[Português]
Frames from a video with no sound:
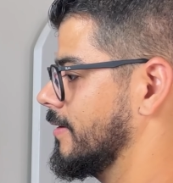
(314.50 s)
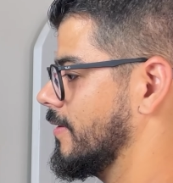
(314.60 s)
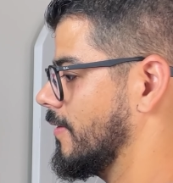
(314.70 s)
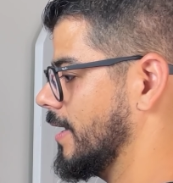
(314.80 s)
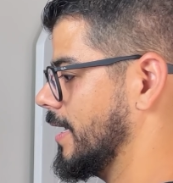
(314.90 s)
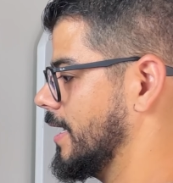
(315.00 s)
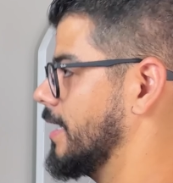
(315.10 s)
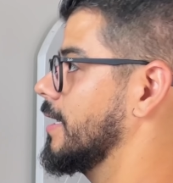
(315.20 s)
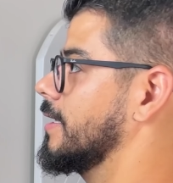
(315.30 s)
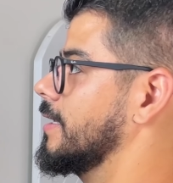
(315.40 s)
Olha
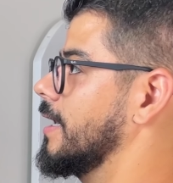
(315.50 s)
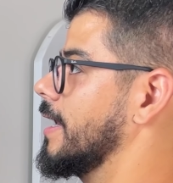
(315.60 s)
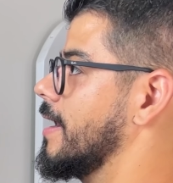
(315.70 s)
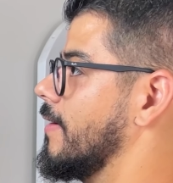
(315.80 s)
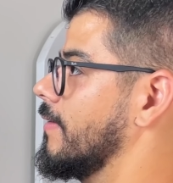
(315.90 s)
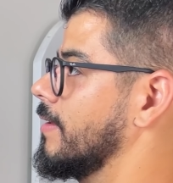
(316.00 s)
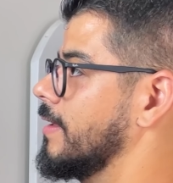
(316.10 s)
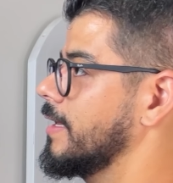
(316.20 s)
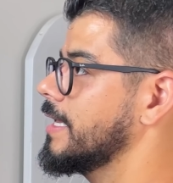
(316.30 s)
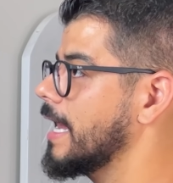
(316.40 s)
aí, que legal.
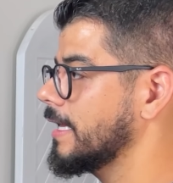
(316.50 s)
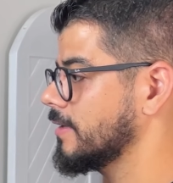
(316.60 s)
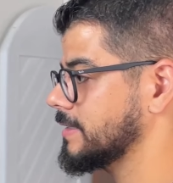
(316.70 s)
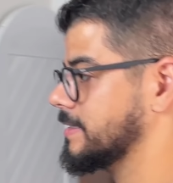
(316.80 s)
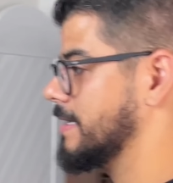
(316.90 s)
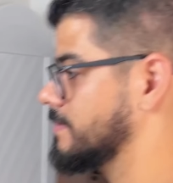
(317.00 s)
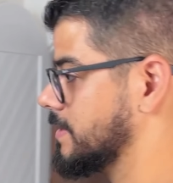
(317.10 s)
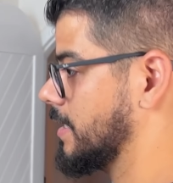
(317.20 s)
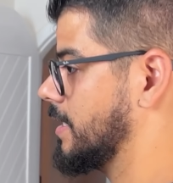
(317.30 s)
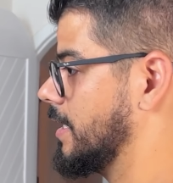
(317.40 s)
E aí nós temos
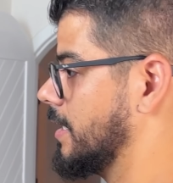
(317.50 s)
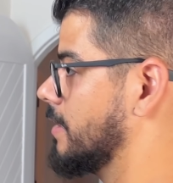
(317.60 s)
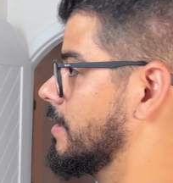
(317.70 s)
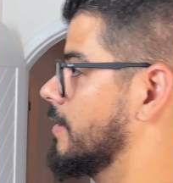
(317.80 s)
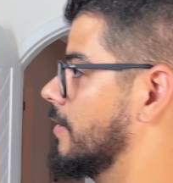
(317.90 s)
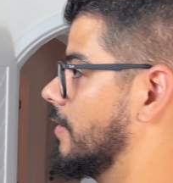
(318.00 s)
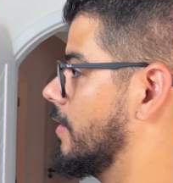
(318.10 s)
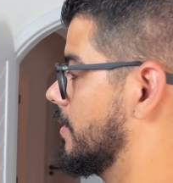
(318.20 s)
aqui, ó,